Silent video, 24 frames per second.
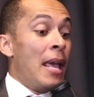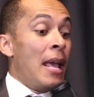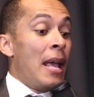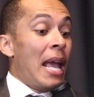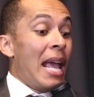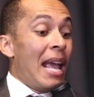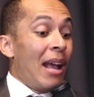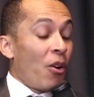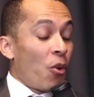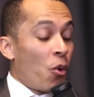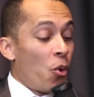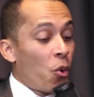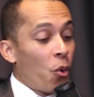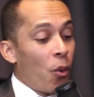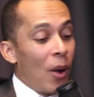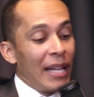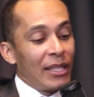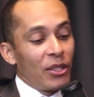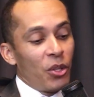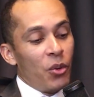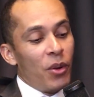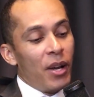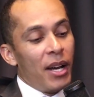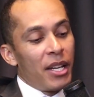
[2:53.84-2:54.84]
Com
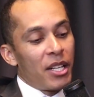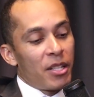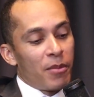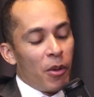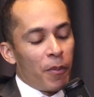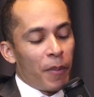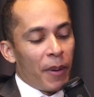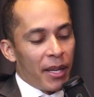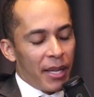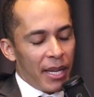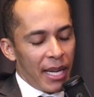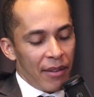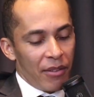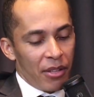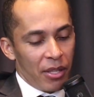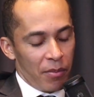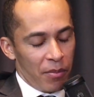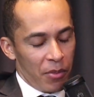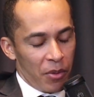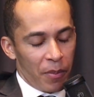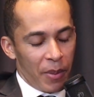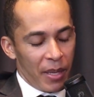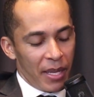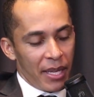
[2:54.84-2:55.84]
quatro anos, meu pai, criava,
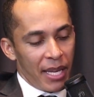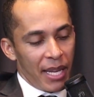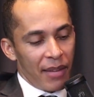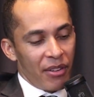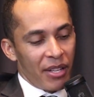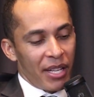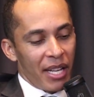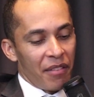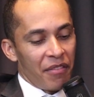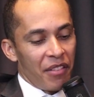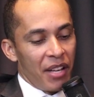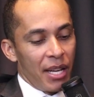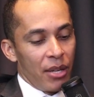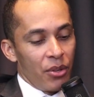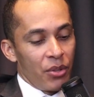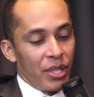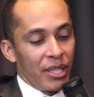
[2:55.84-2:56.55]
meu pai criava cavalos,